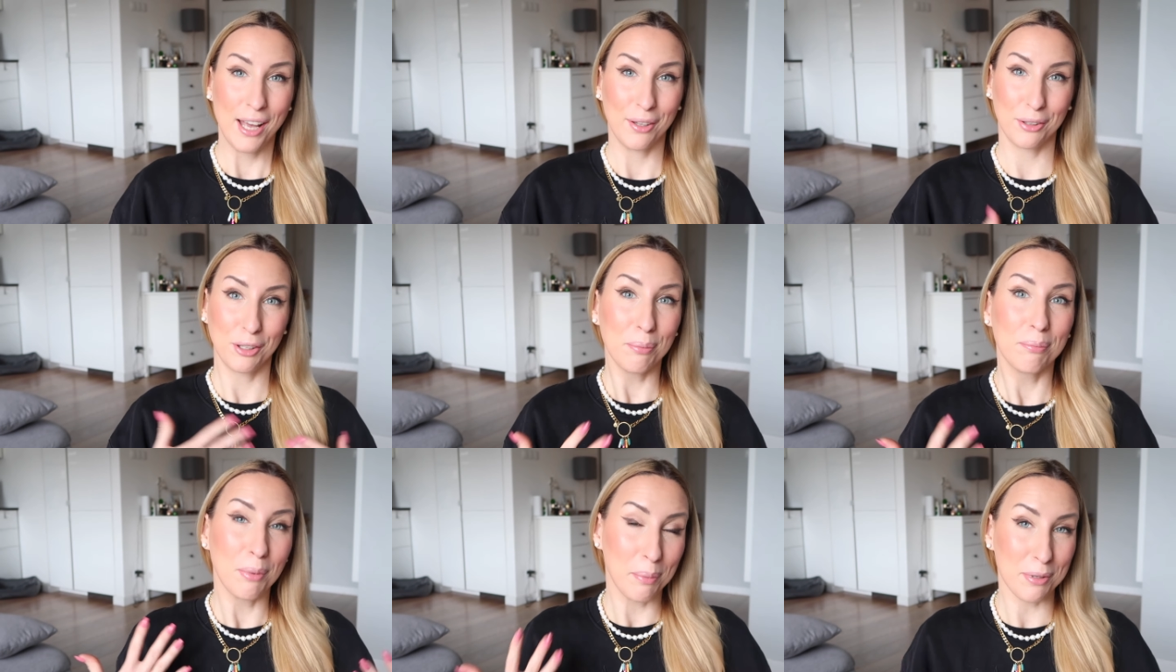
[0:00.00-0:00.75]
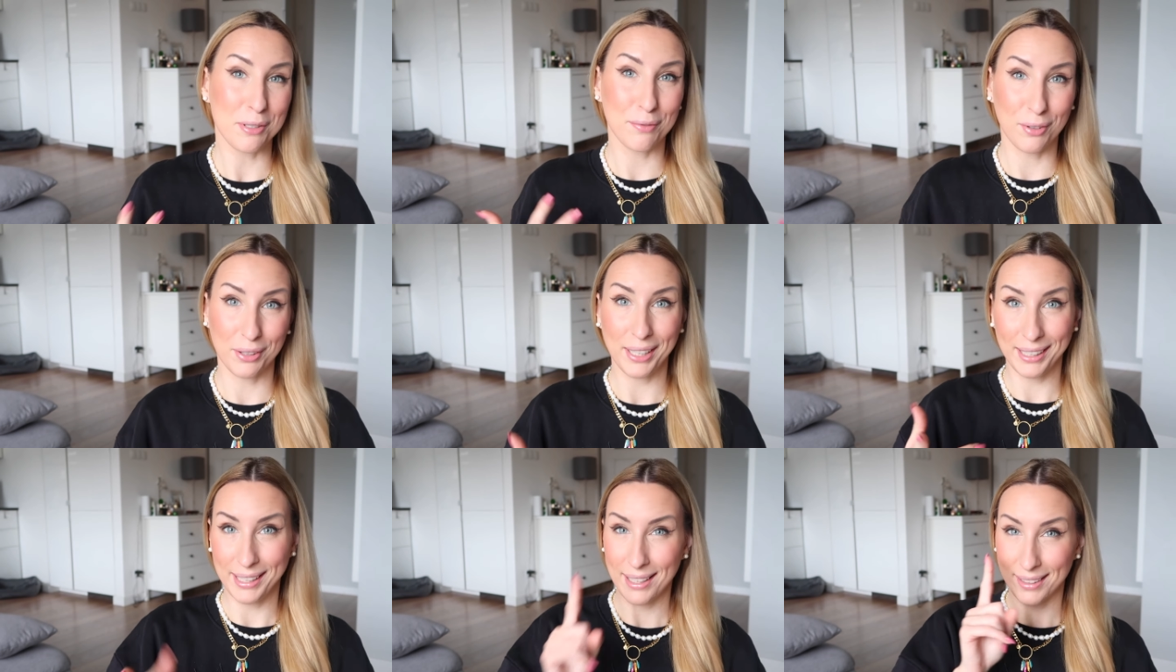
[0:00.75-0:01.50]
to to prostu wygląda
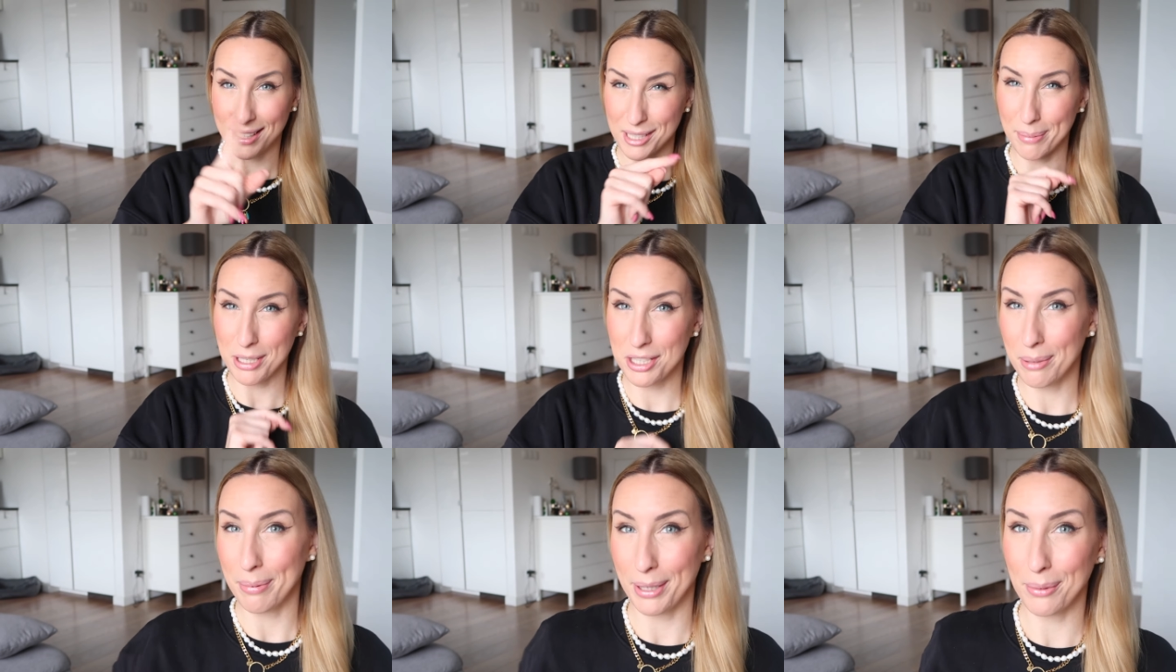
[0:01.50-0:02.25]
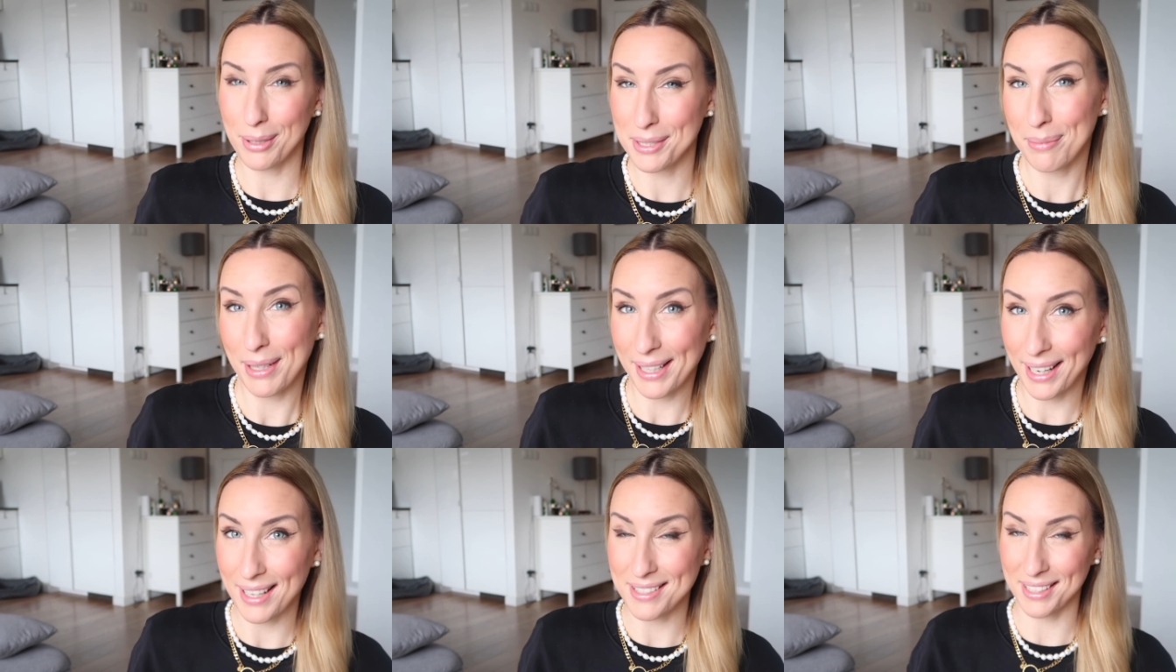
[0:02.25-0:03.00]
idealnie. A zobaczcie, perełki są
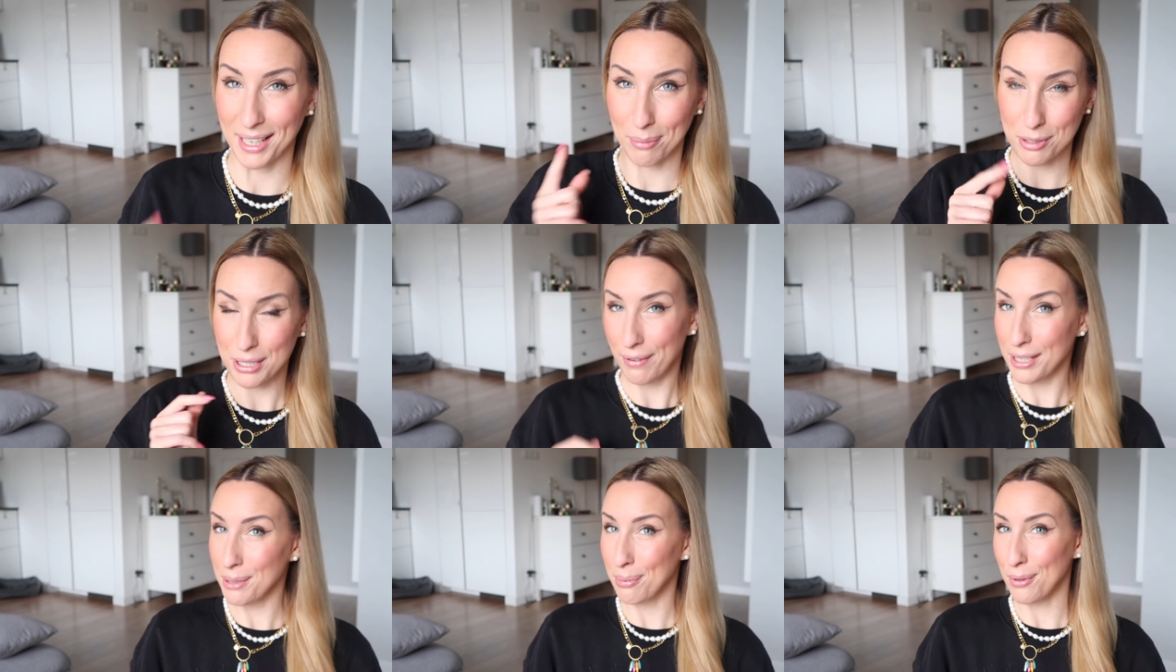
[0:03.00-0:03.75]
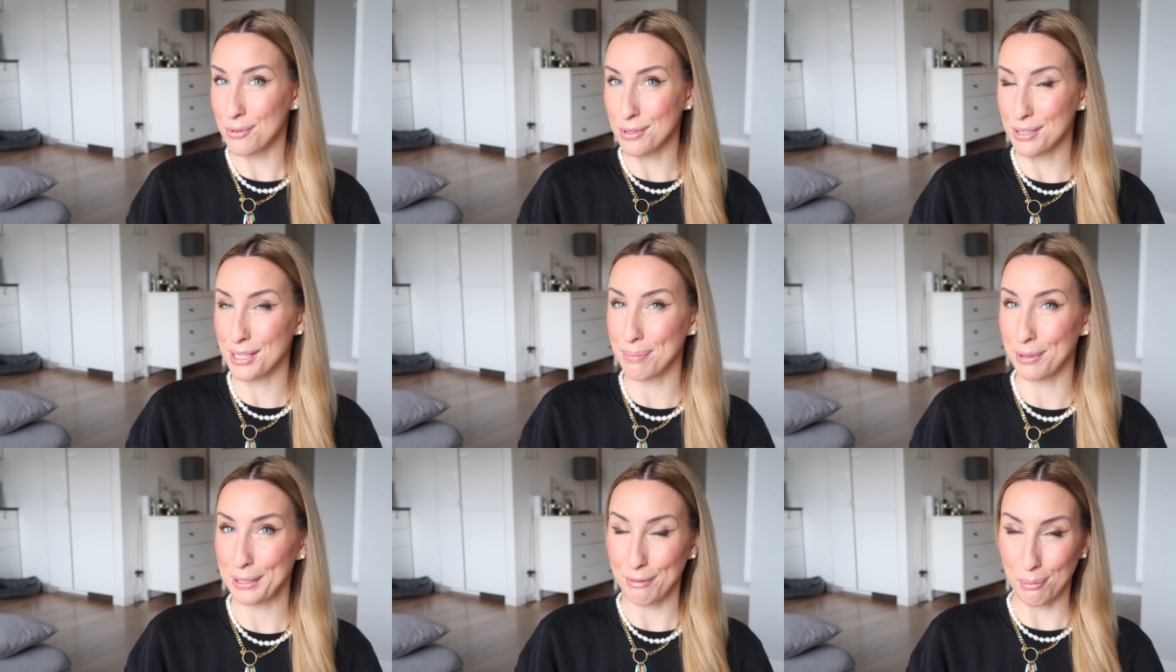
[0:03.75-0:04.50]
eleganckie, jak można fajnie połączyć ze
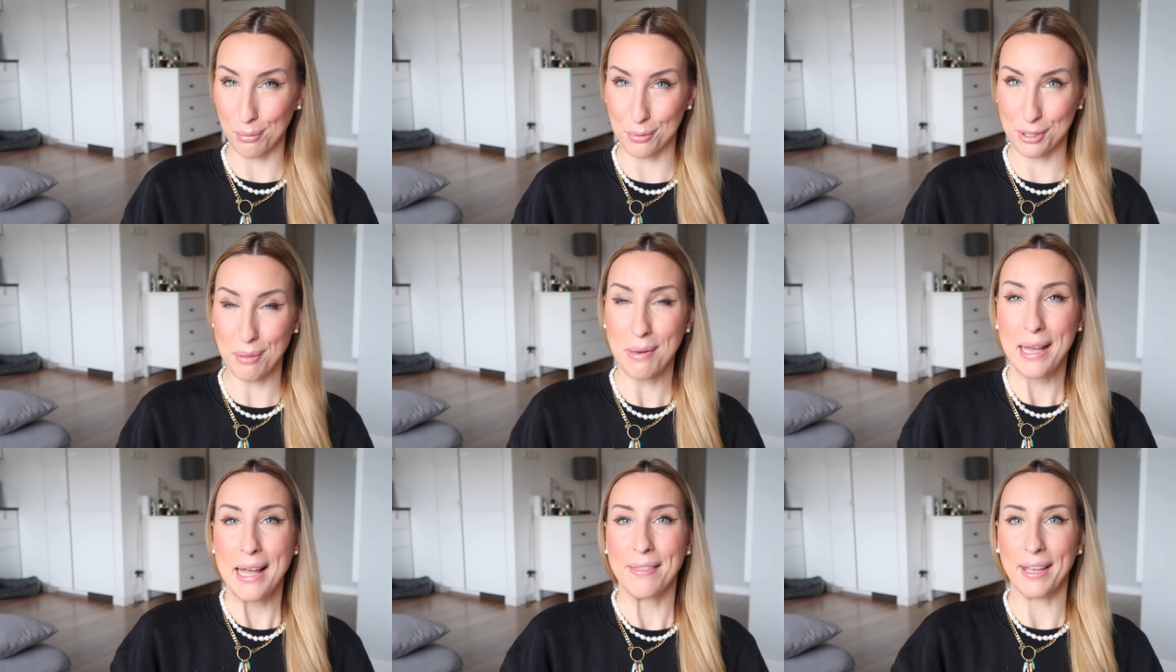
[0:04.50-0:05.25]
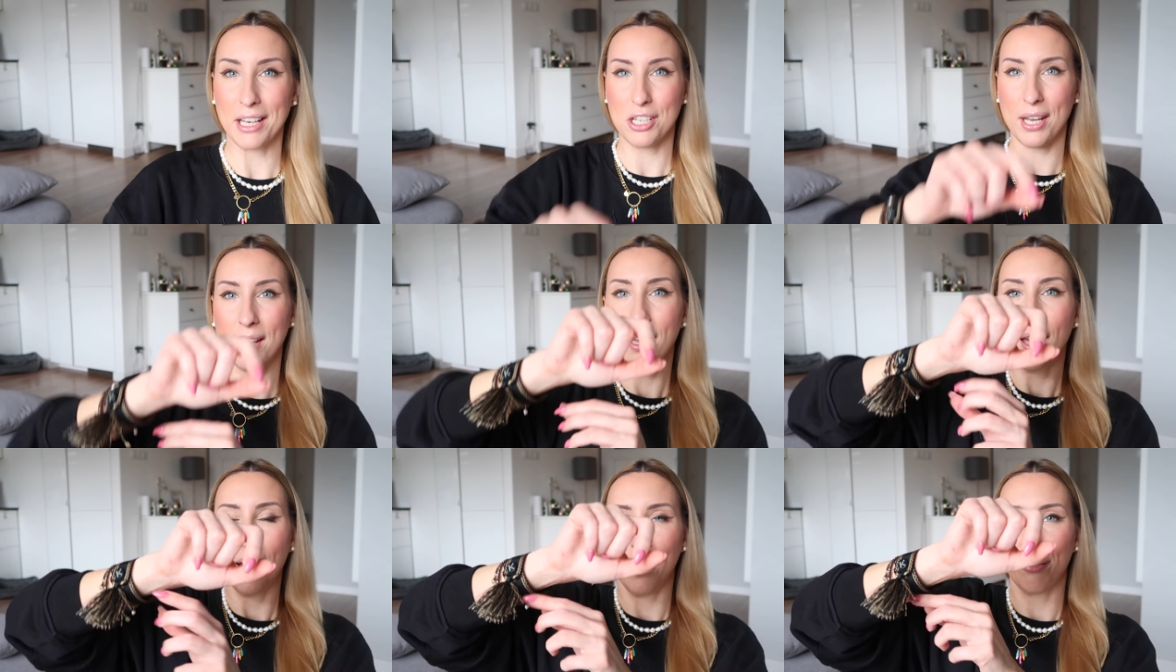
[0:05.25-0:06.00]
sportową bluzą. Także
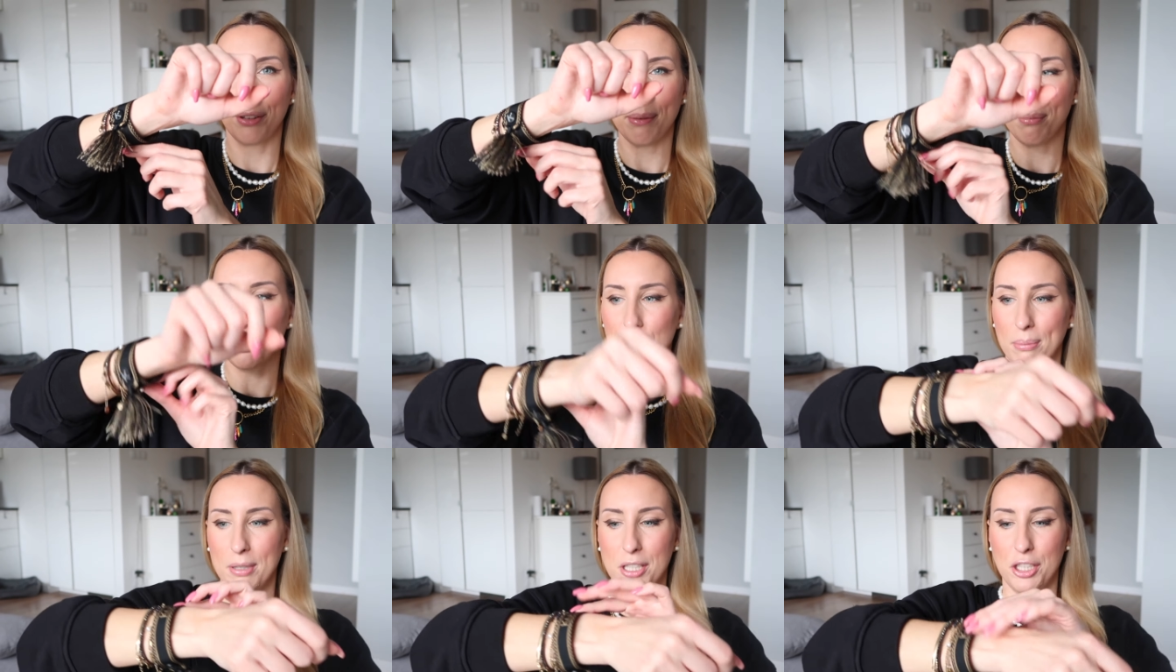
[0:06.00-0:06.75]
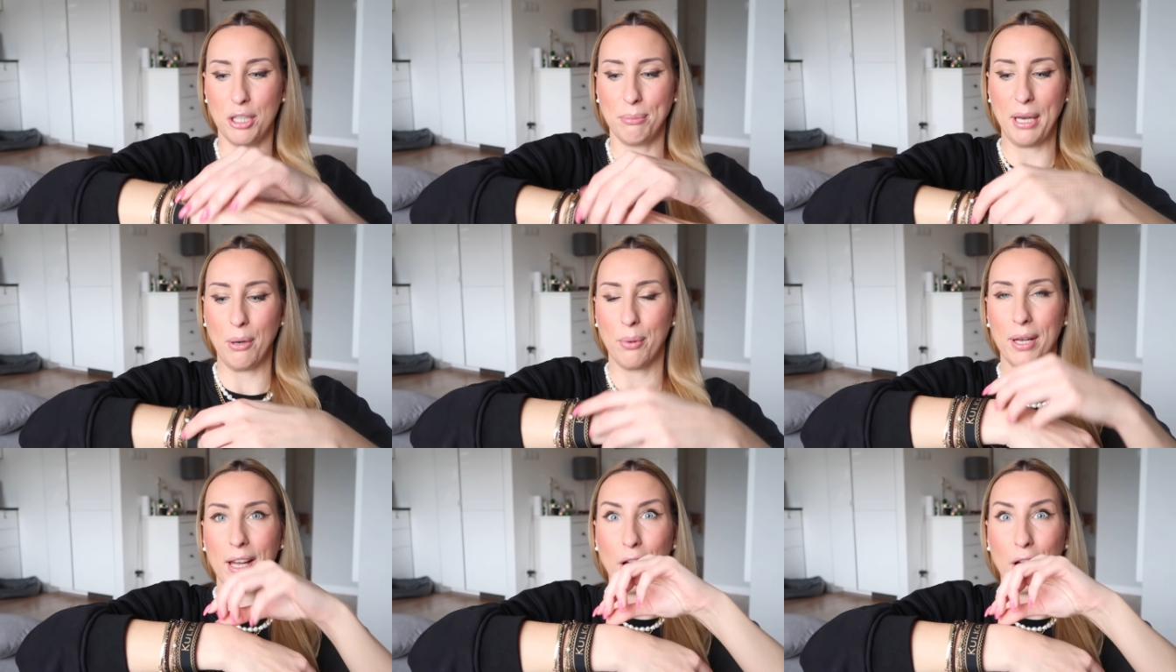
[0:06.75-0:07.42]
e, w tym boksie będziecie miały